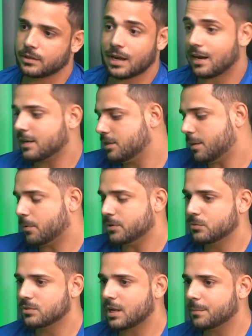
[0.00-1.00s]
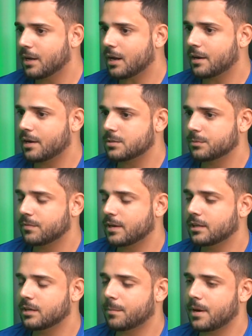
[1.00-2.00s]
Que a casa de aposta não sabe que acréscimo vai
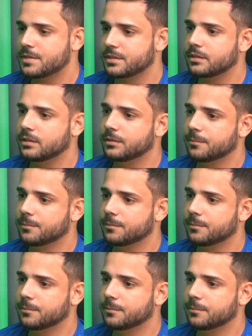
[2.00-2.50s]
dar na partida ali.